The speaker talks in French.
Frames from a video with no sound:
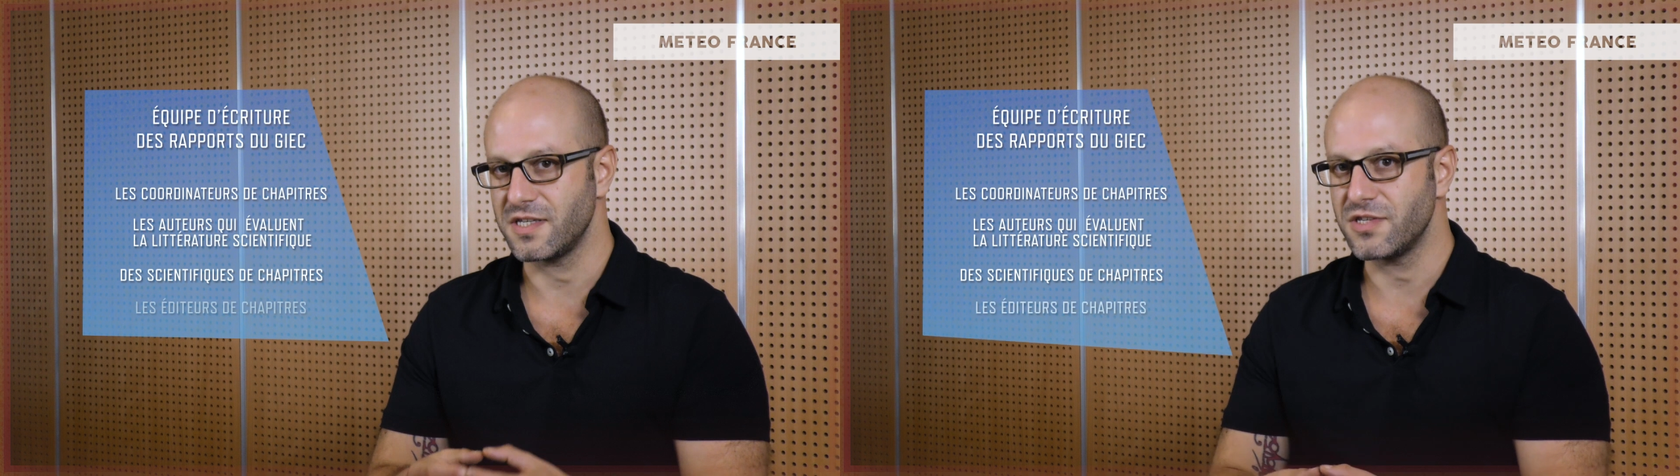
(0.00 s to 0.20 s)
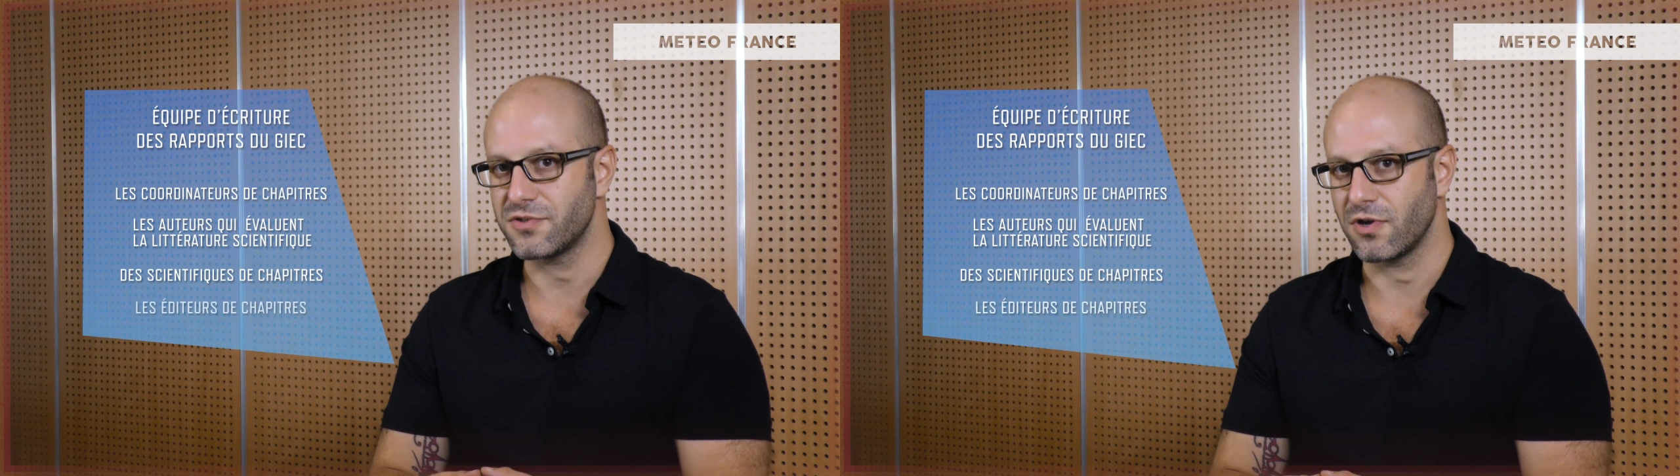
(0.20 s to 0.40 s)

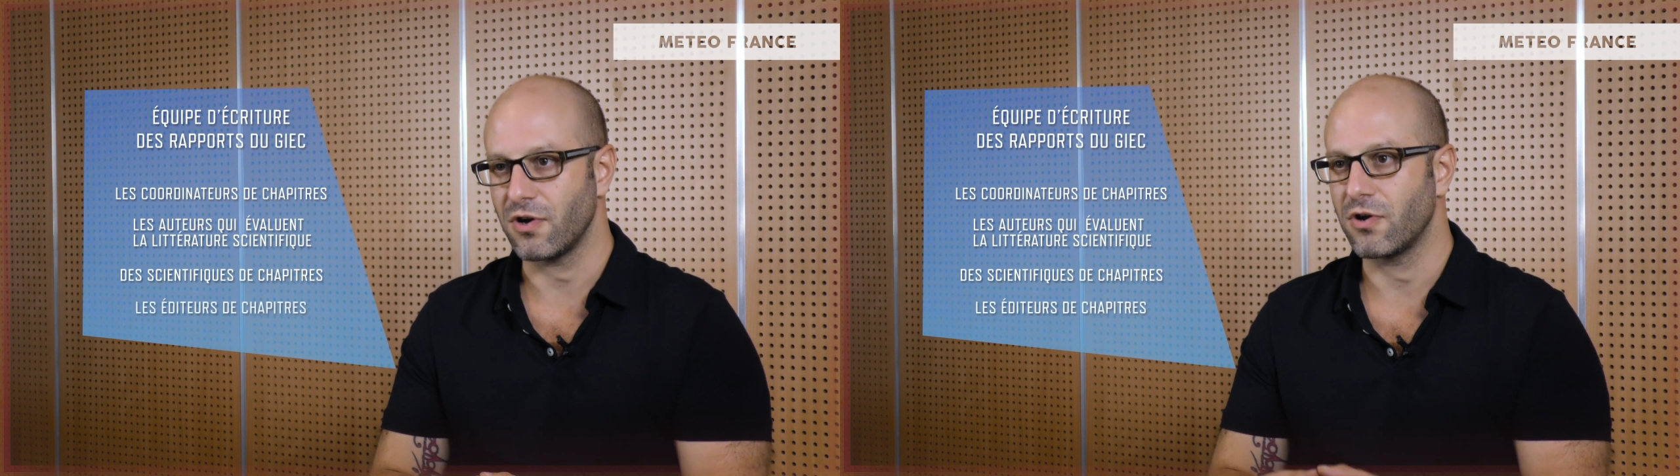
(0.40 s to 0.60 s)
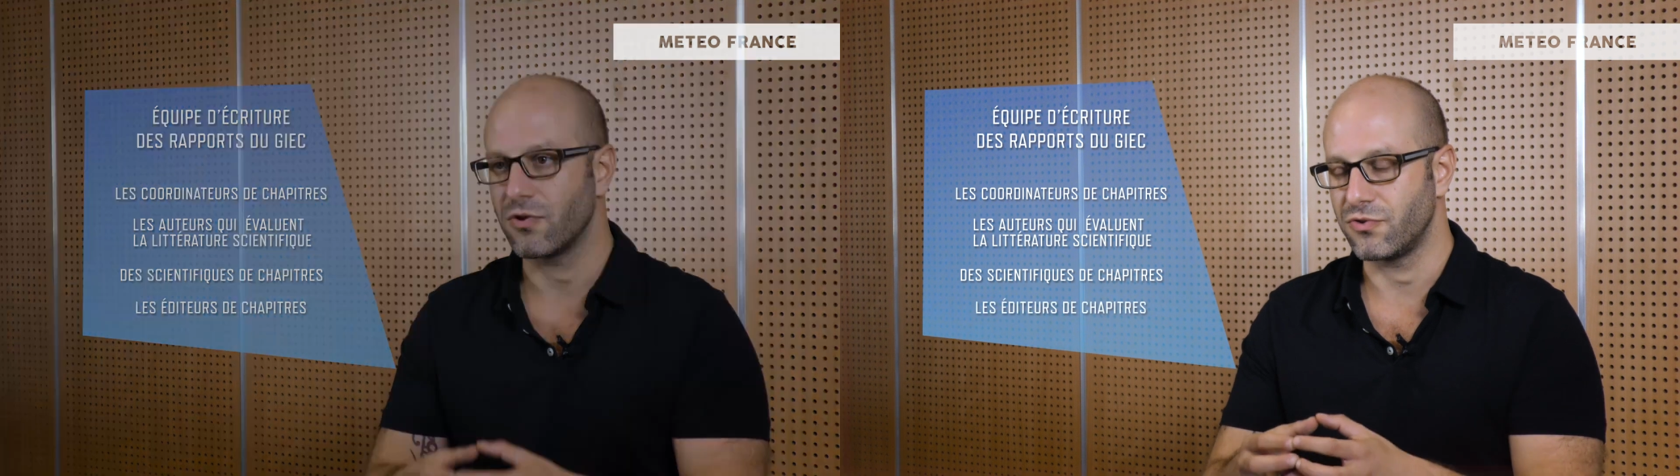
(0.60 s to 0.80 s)

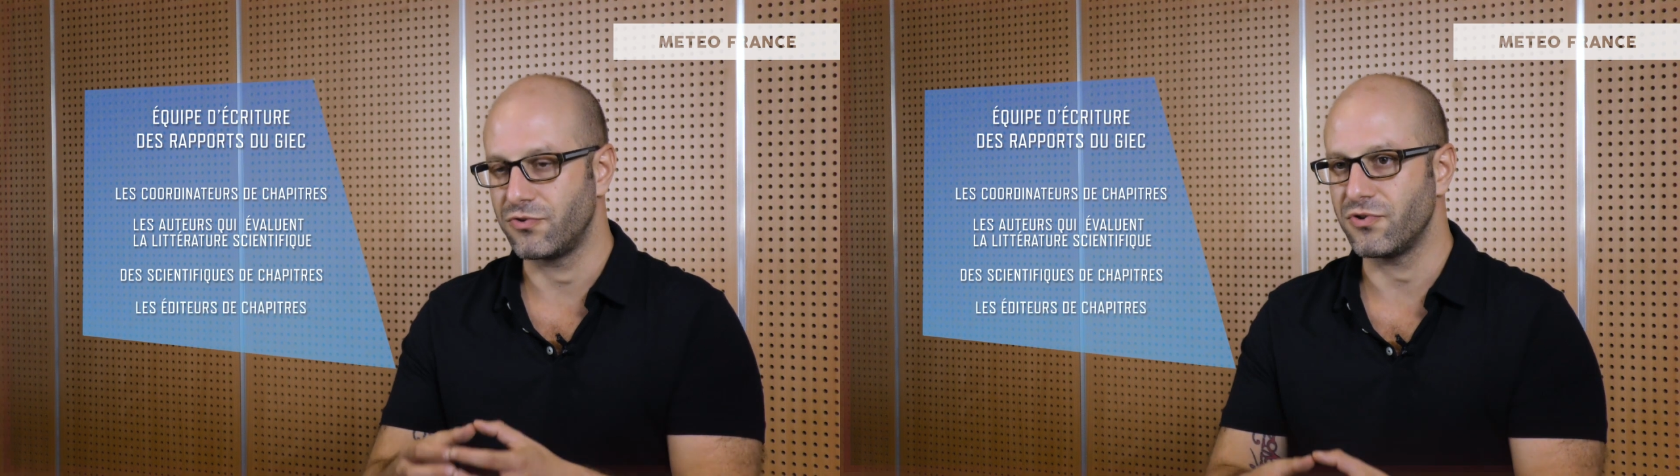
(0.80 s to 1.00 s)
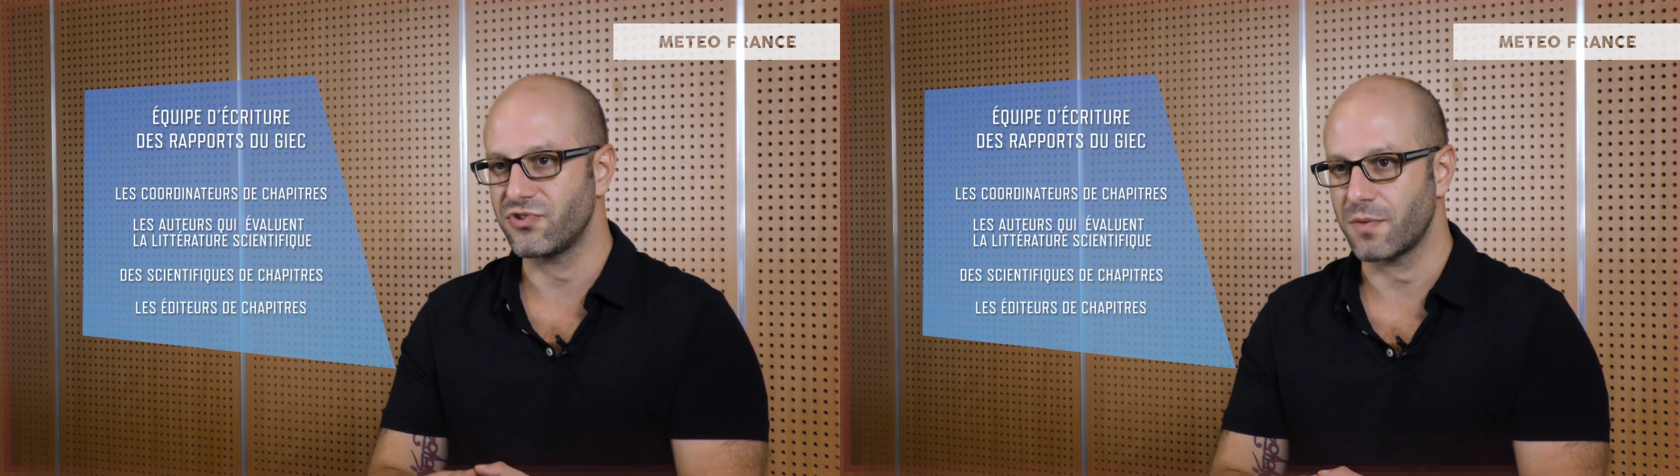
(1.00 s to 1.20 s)
éditeurs
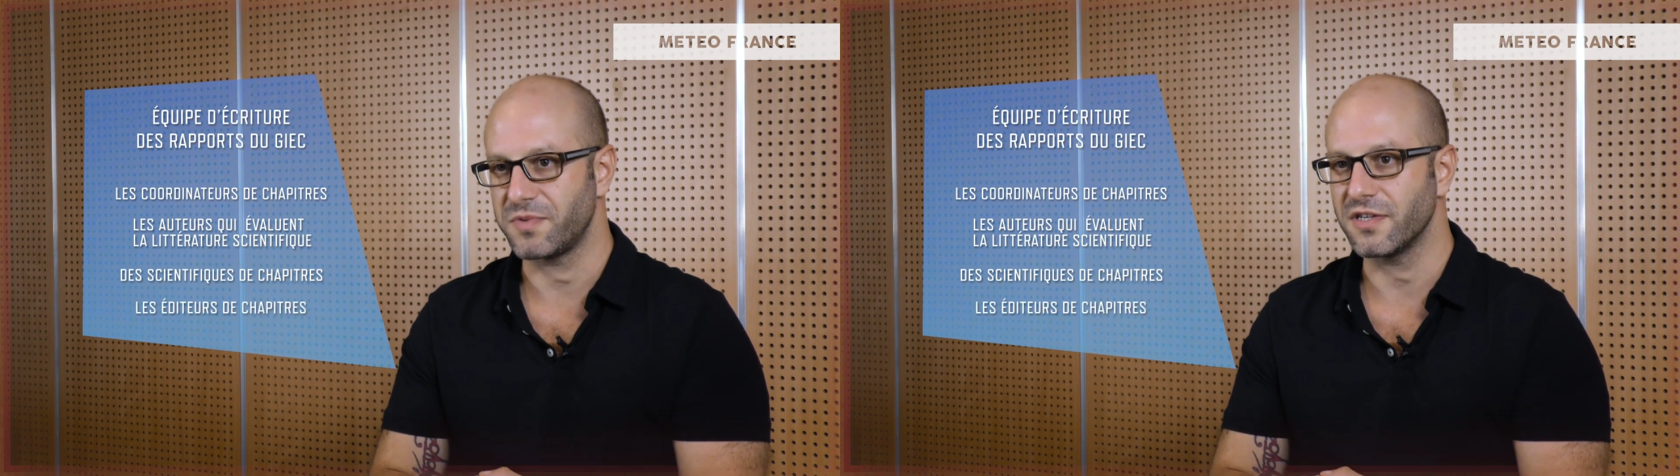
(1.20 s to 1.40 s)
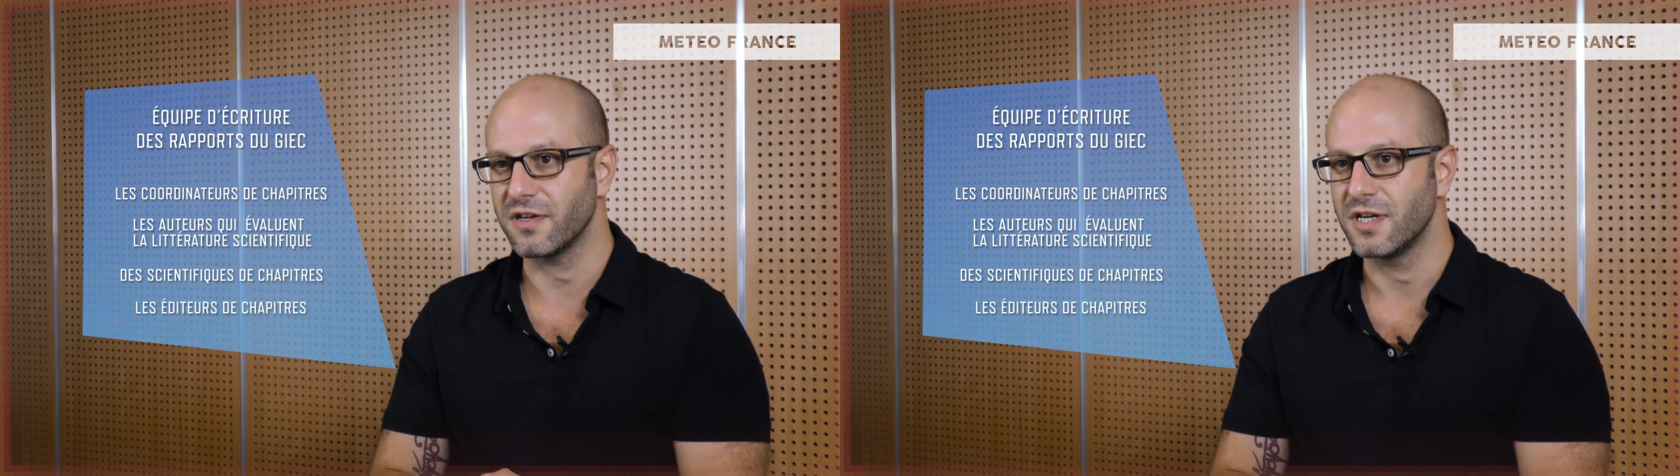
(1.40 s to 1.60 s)
de
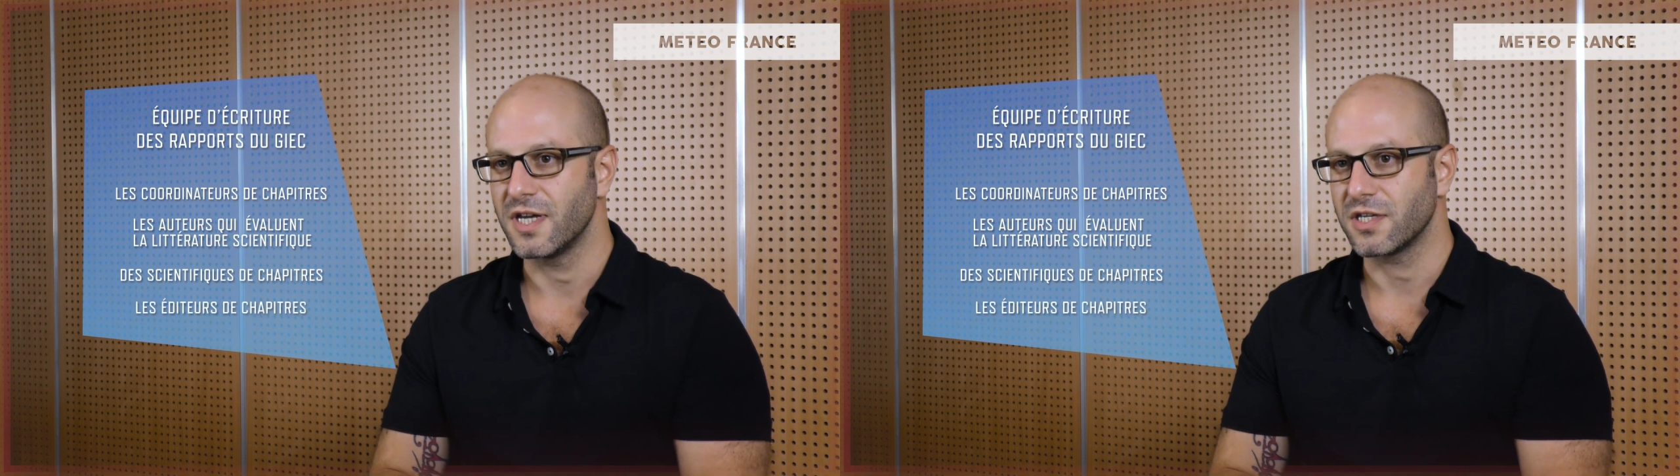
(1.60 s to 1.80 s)
chapitres